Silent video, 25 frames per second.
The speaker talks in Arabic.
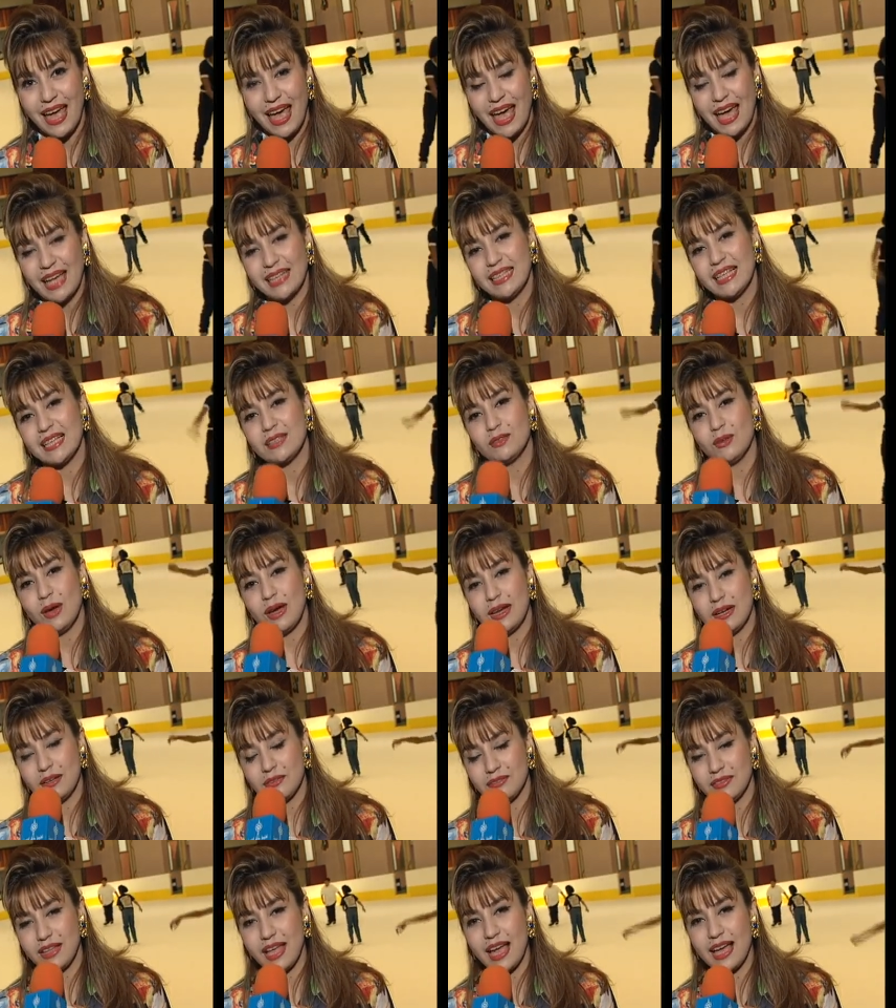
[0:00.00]
حتى
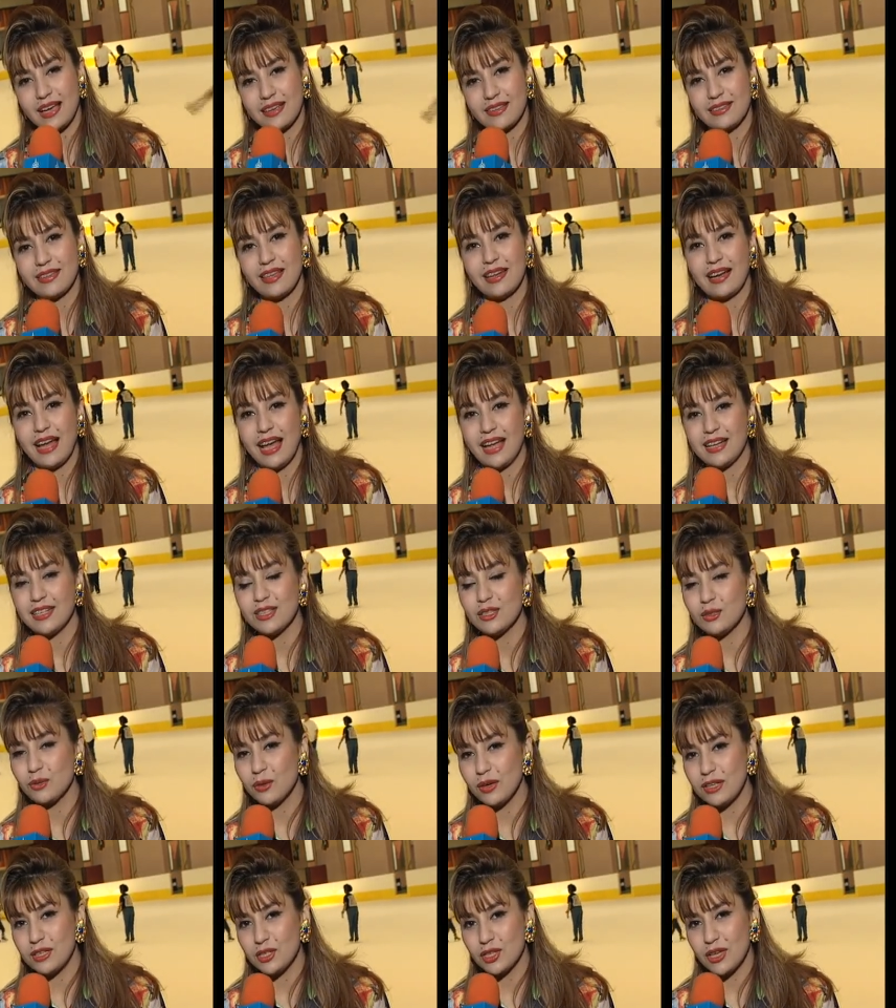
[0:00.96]
تعرفنا أكثر عن
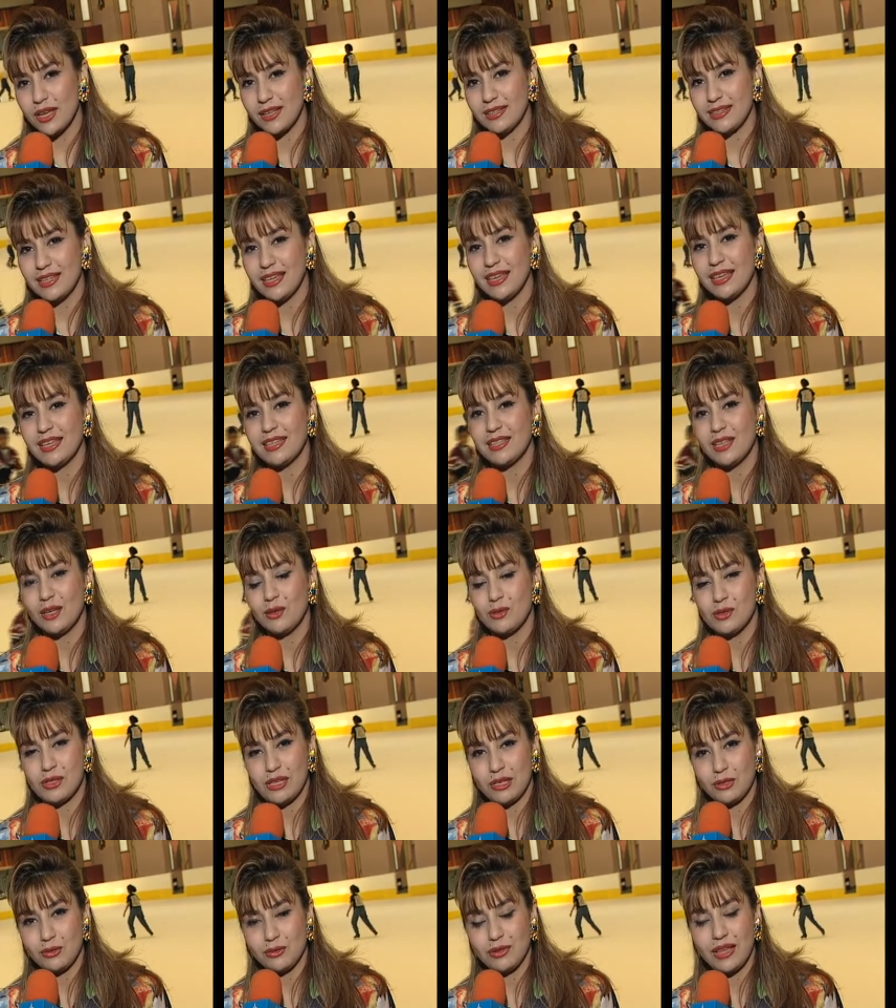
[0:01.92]
كل جديد
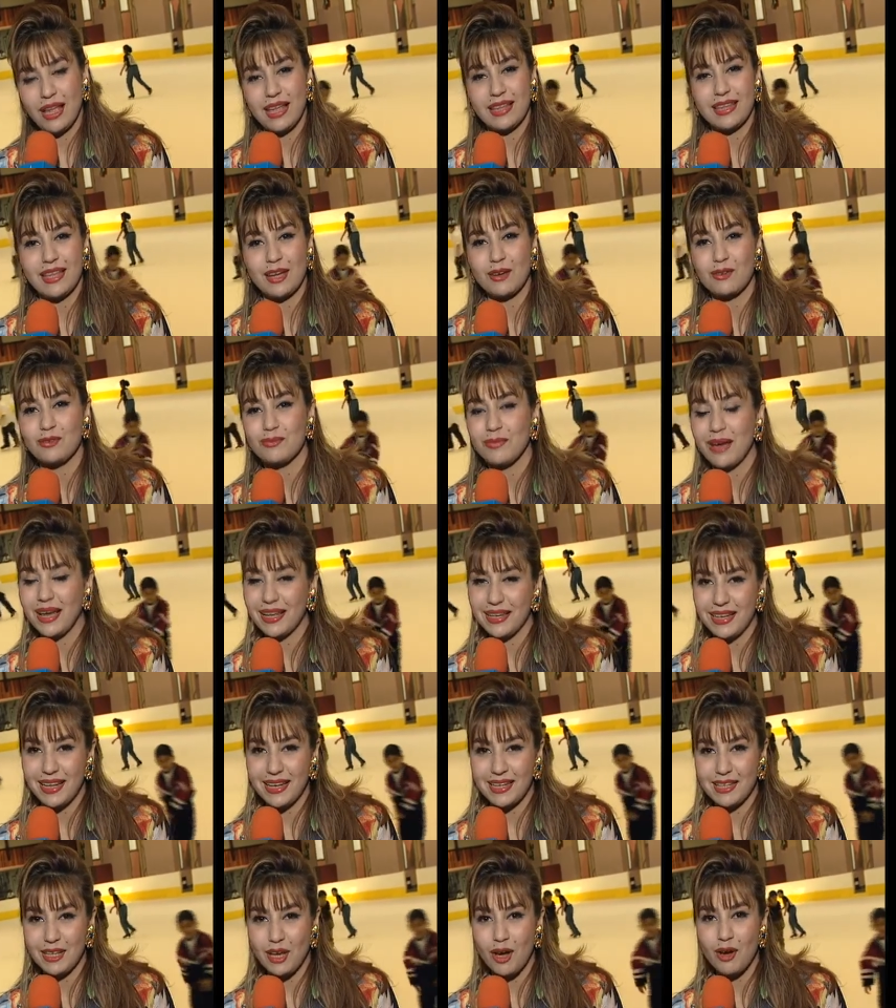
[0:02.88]
يسعدنا أن تكون معنا
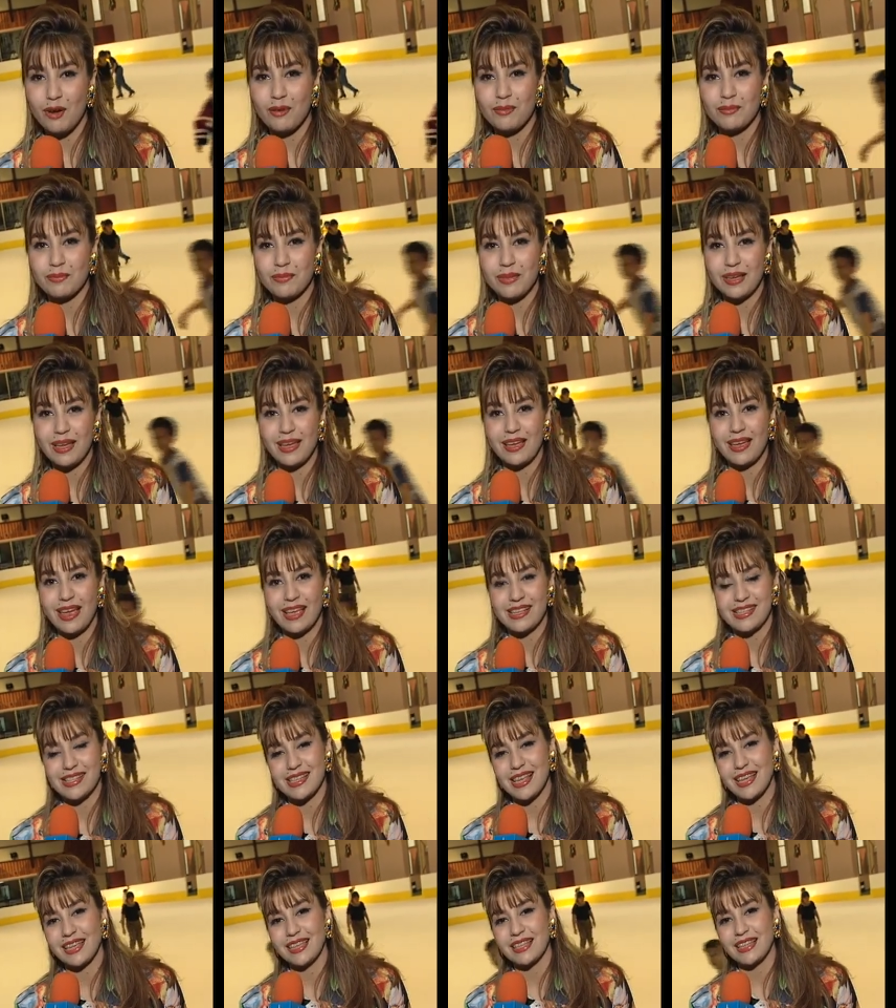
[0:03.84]
اليوم
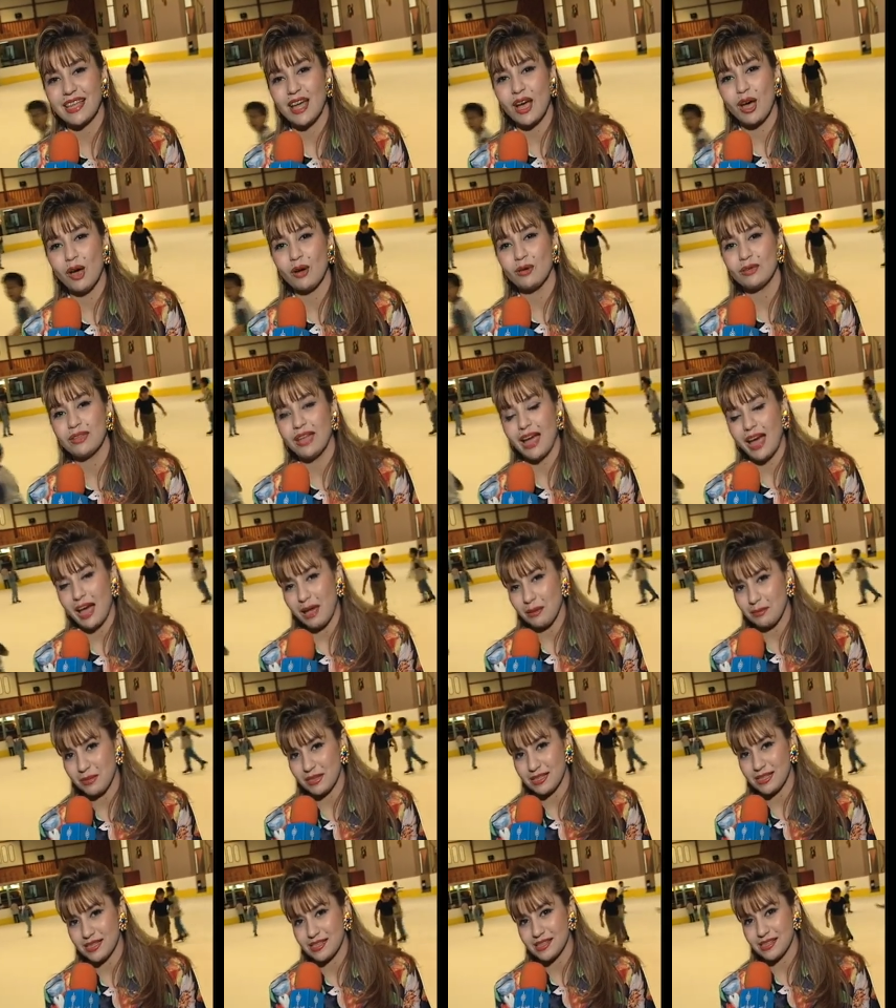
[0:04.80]
السيدة هدى
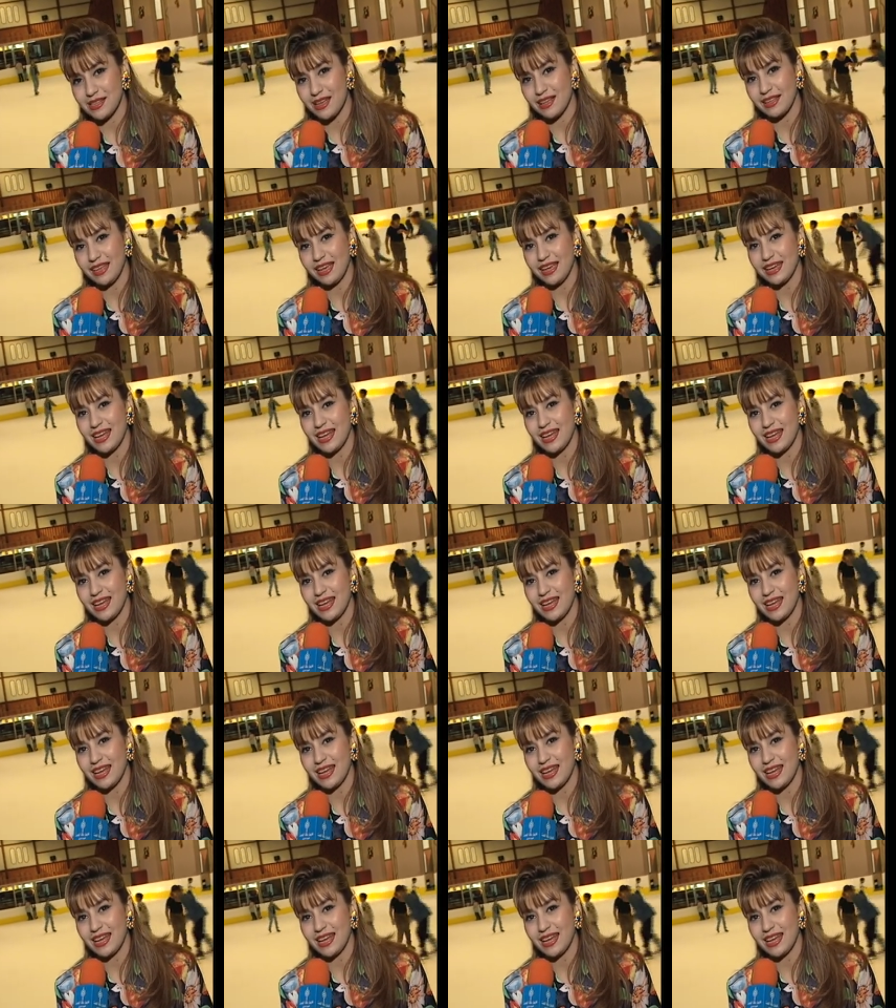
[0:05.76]
أحمد الصالح